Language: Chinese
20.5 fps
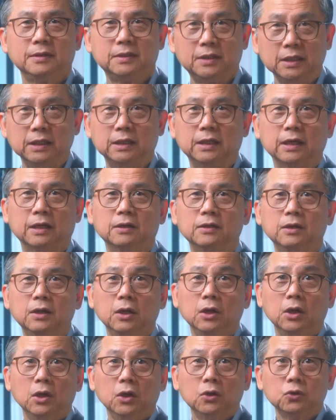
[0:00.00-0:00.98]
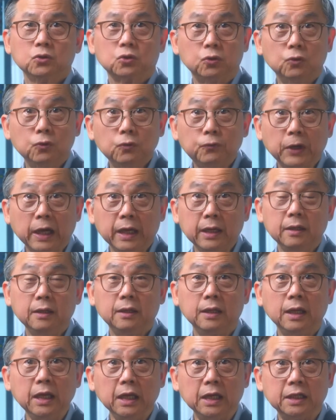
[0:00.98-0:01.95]
记得，除非
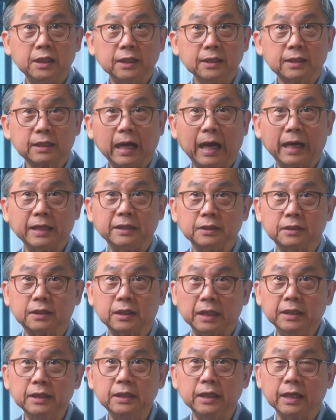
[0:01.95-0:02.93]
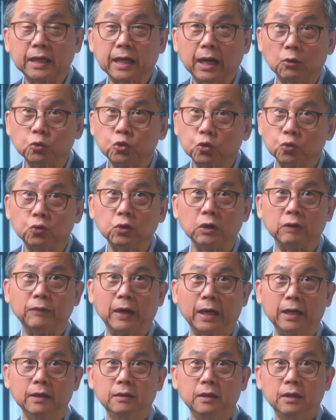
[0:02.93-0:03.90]
你已经坦诚地告诉对
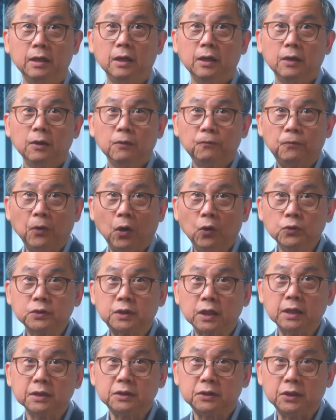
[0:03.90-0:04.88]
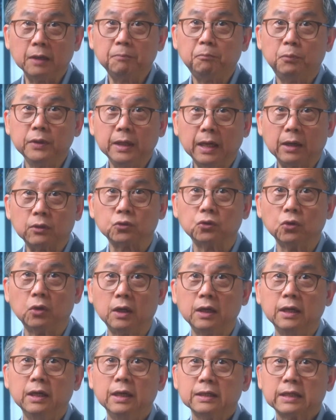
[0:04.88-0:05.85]
方，否则绝不要
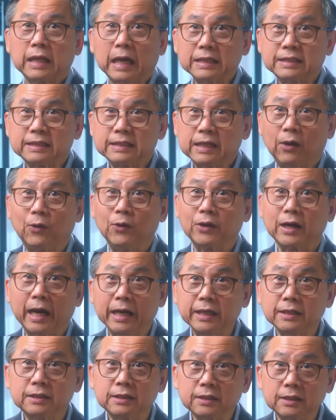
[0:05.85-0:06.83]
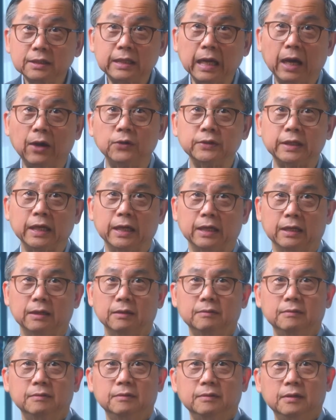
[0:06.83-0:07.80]
说他早该知道的。
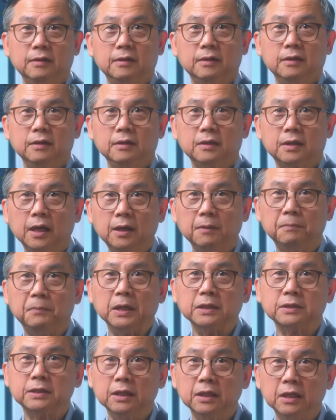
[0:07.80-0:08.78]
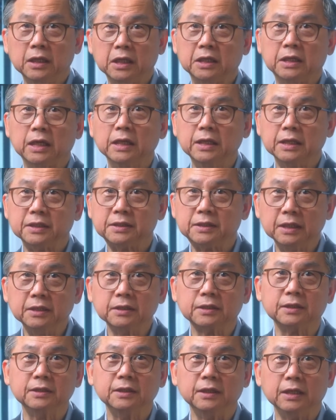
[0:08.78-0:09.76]
特别是女人的
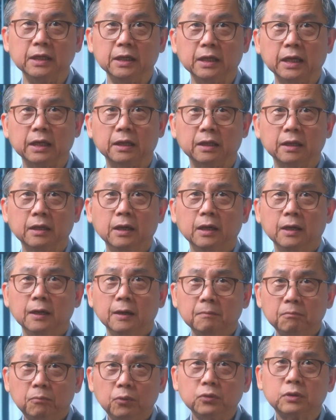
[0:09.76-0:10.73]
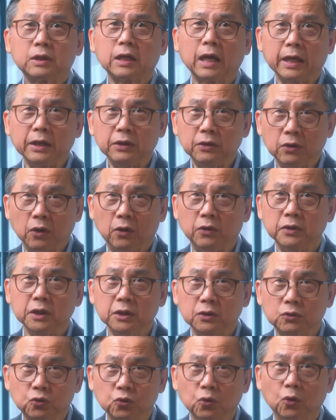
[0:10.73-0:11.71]
心思意念不太容
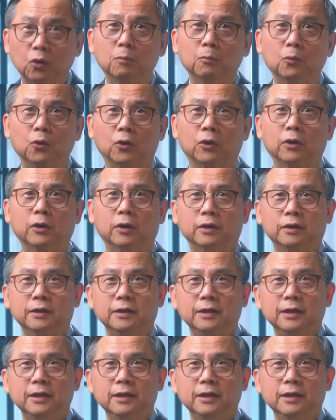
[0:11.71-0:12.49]
易捉摸，